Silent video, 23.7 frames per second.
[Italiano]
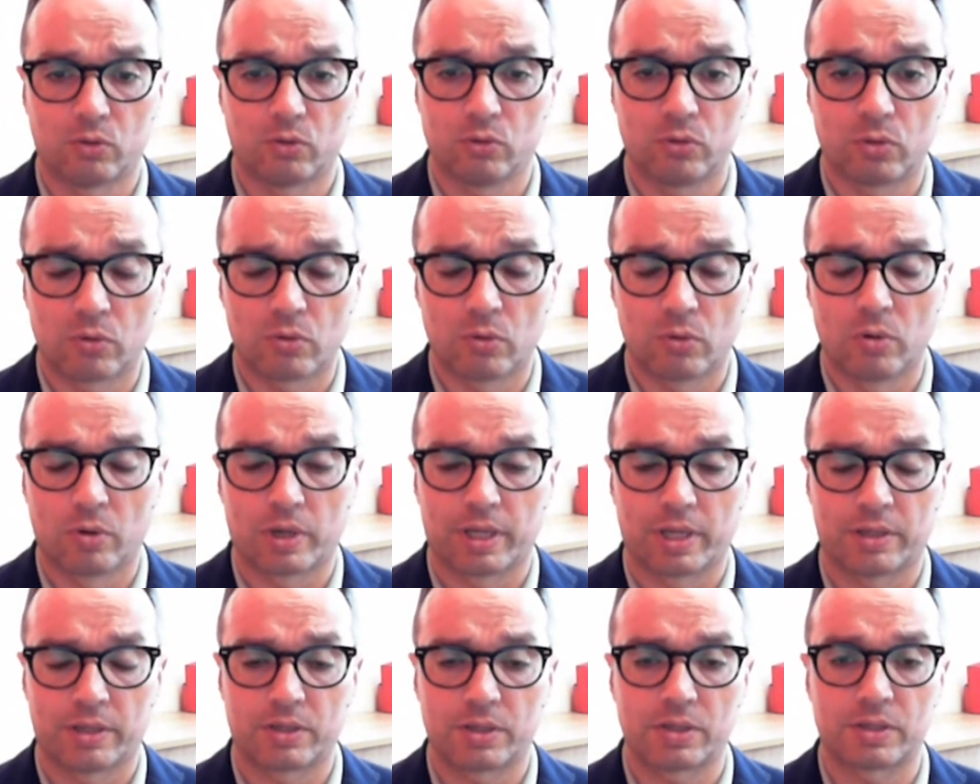tutto quello che
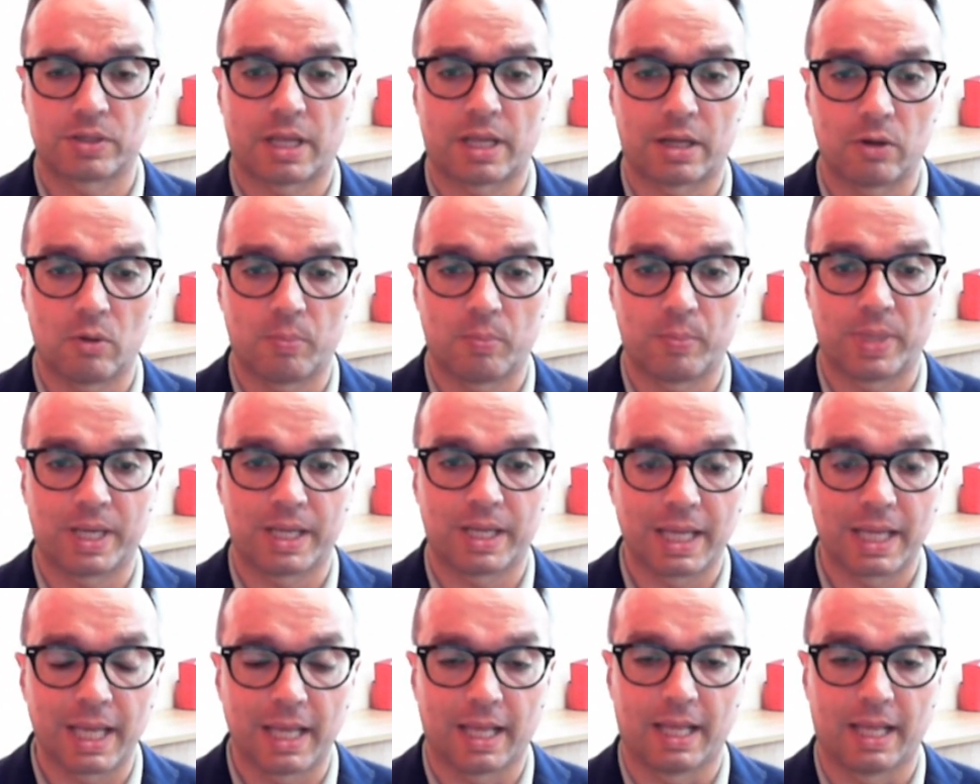è necessario
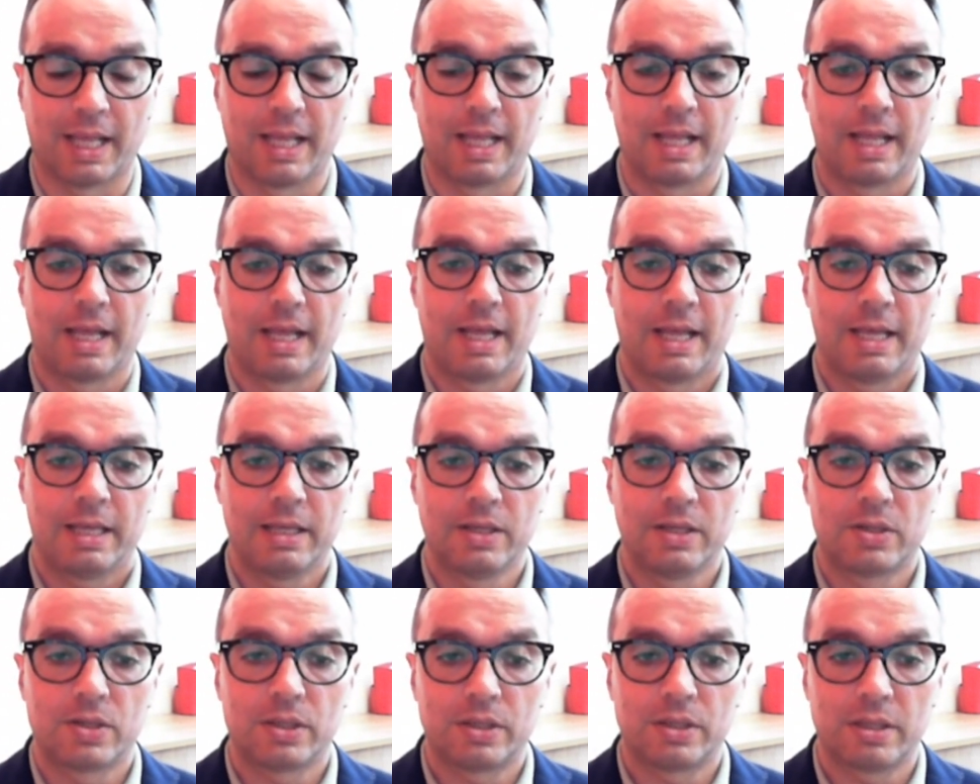perché
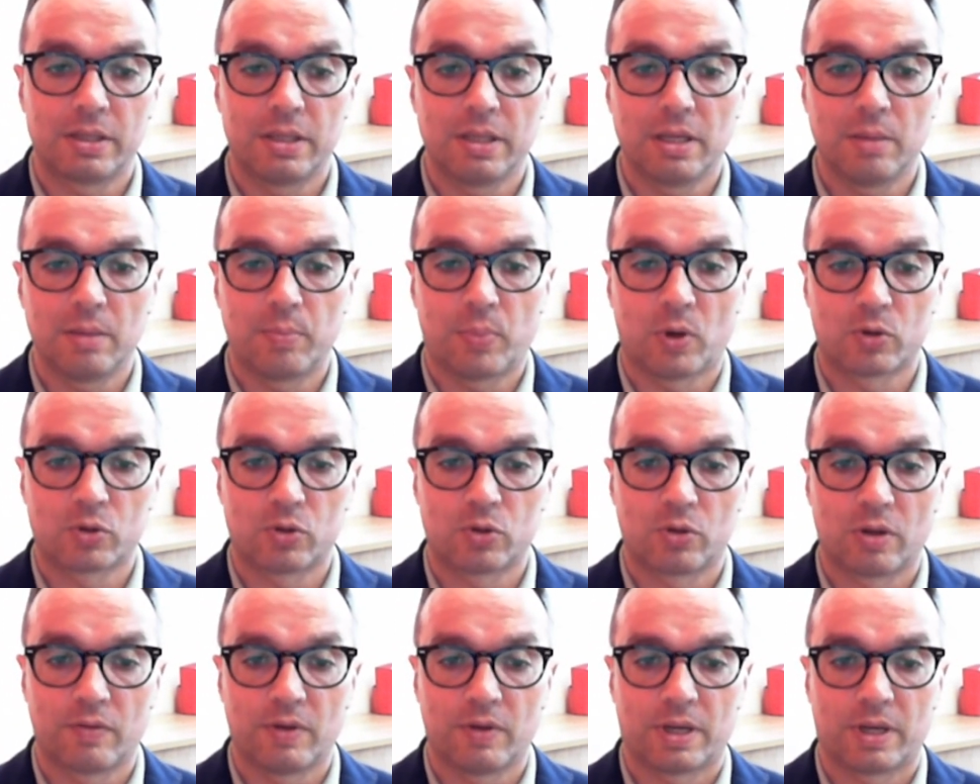i cittadini
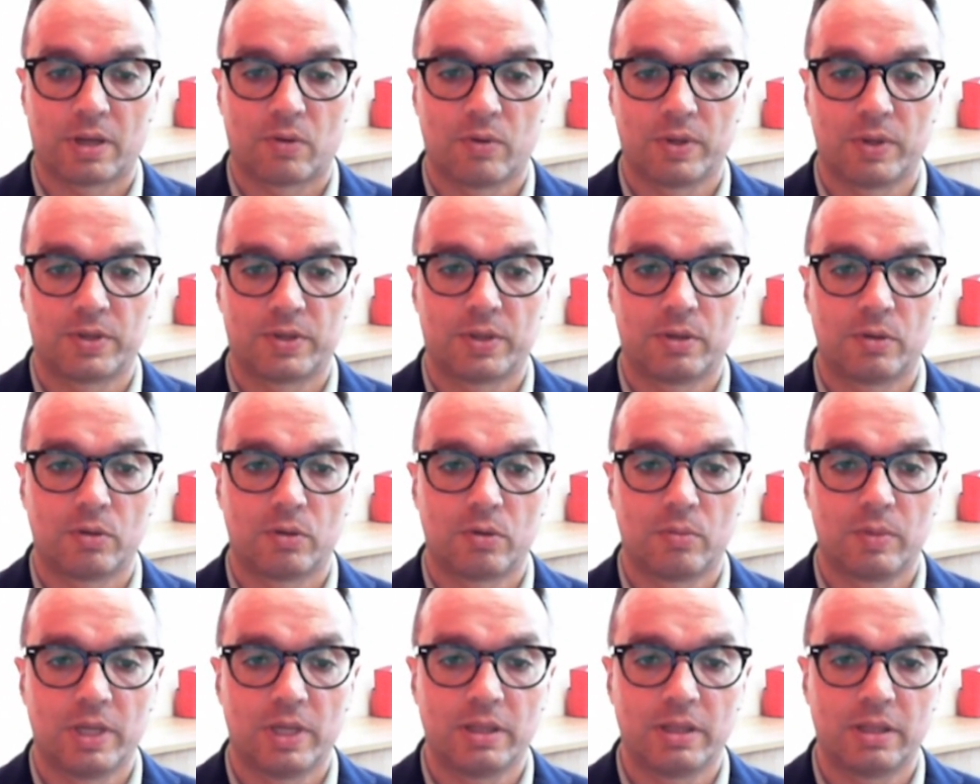possono avere questi
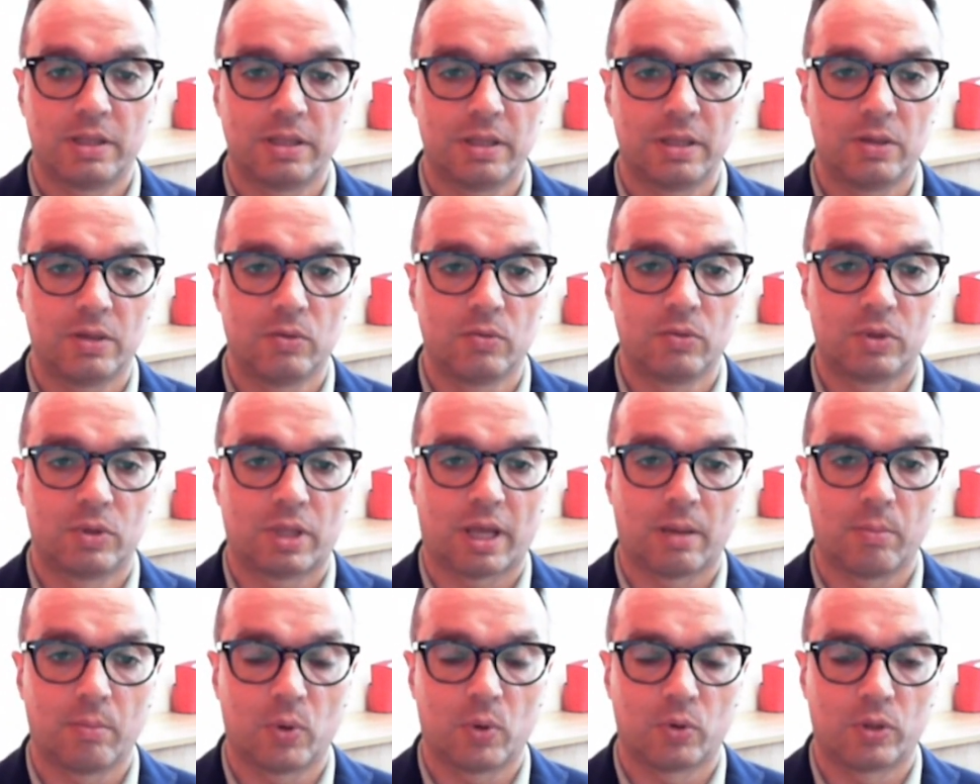documenti in un
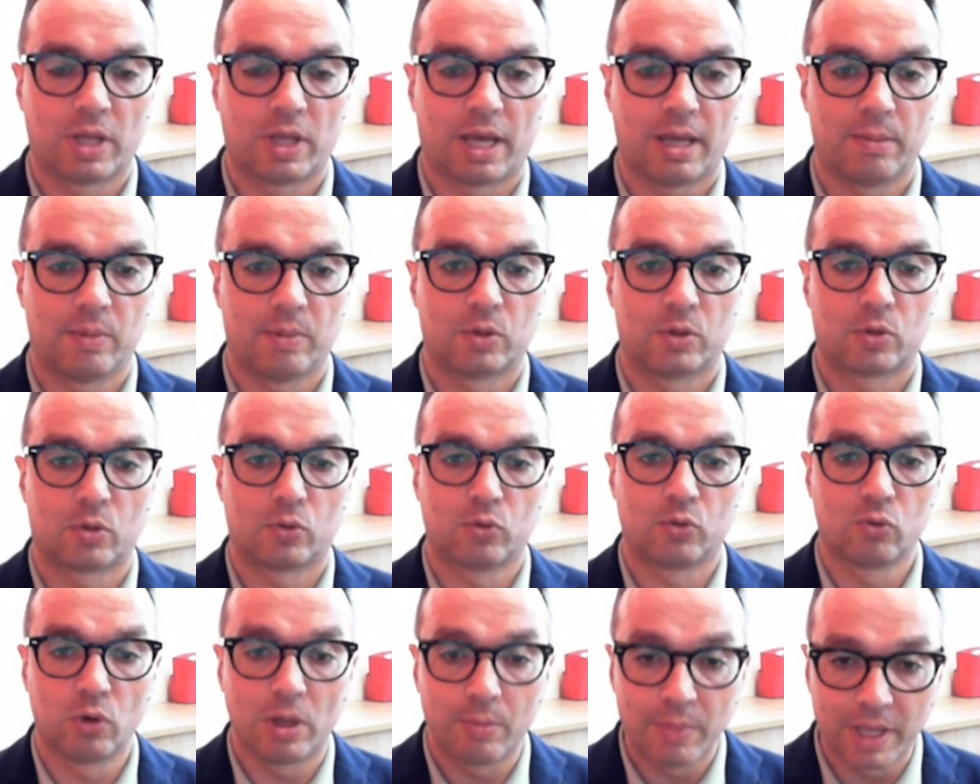tempo debito,
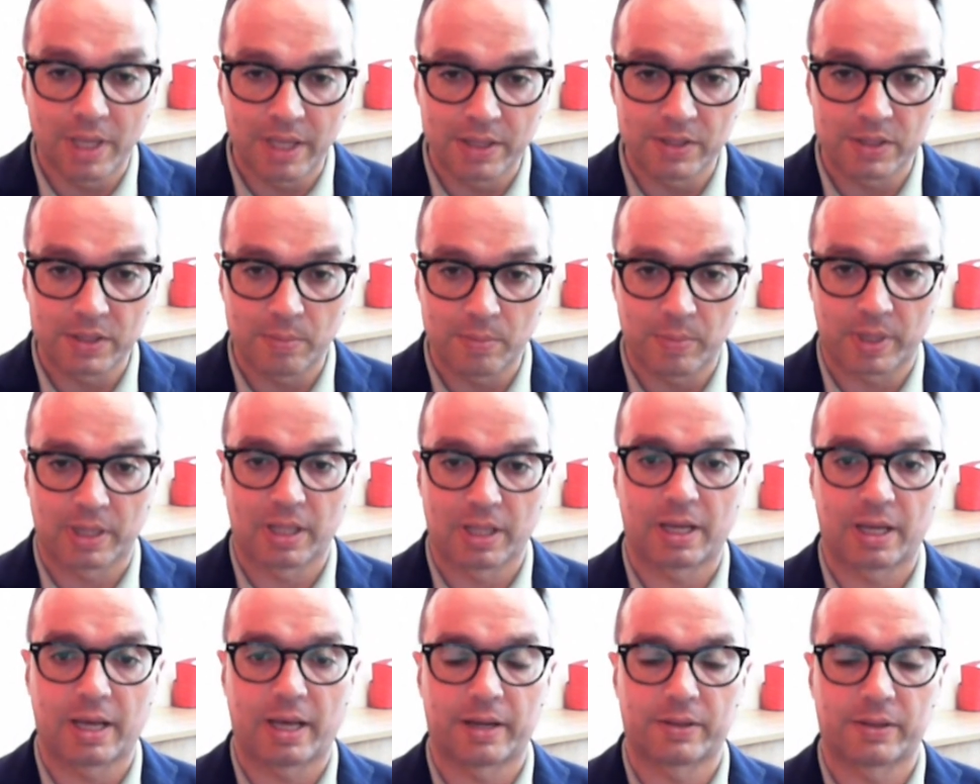due mesi per
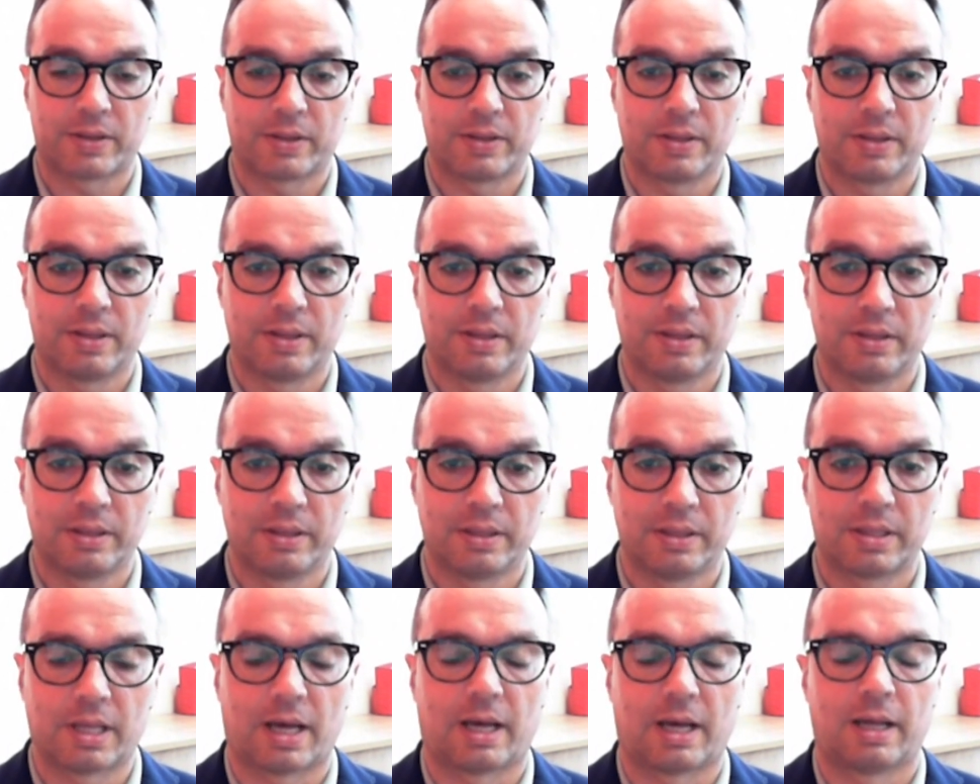la carta
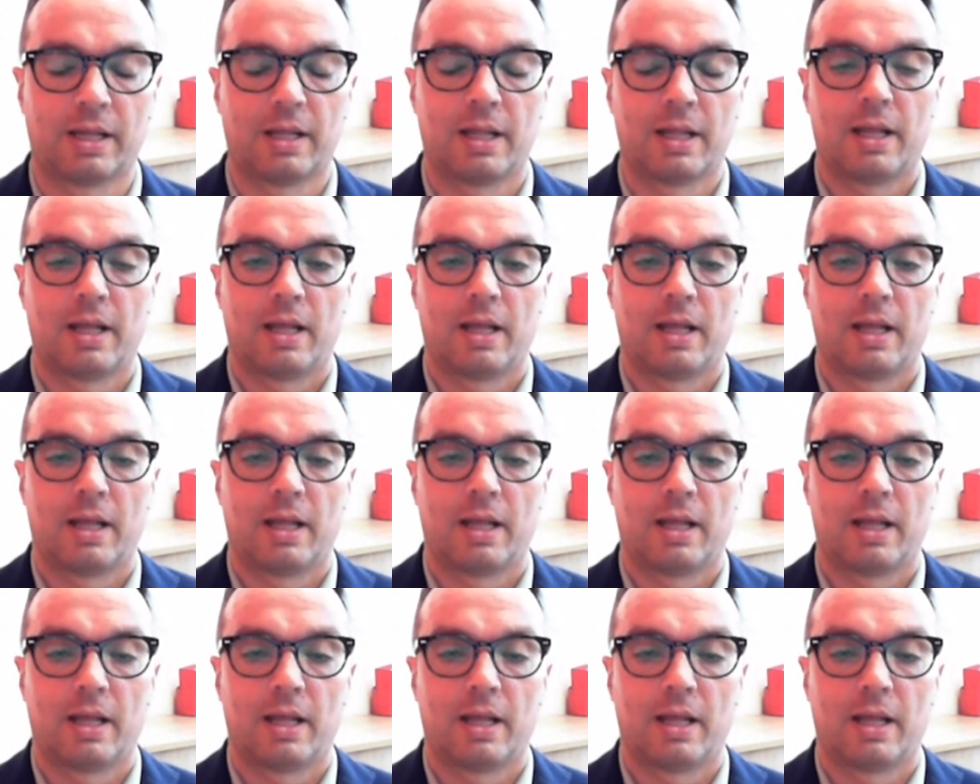d'identità,